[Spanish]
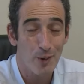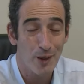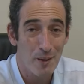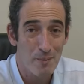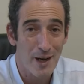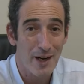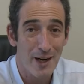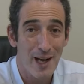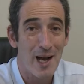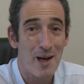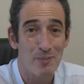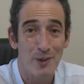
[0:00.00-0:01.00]
Porque es más
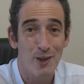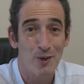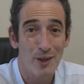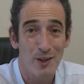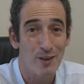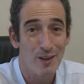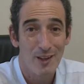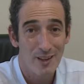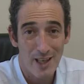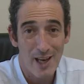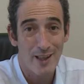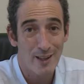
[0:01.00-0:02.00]
rápido, bueno,
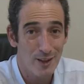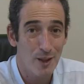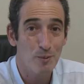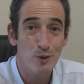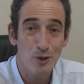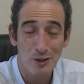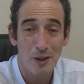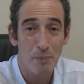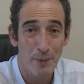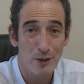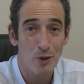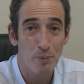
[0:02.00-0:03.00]
nada, tiene muchos
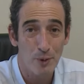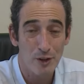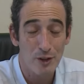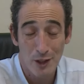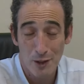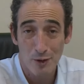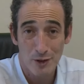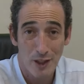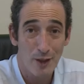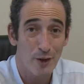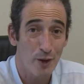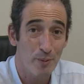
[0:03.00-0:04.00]
aspectos positivos y el
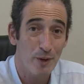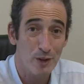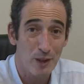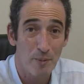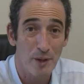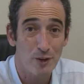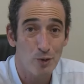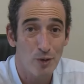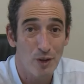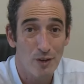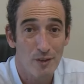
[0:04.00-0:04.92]
económico también es uno.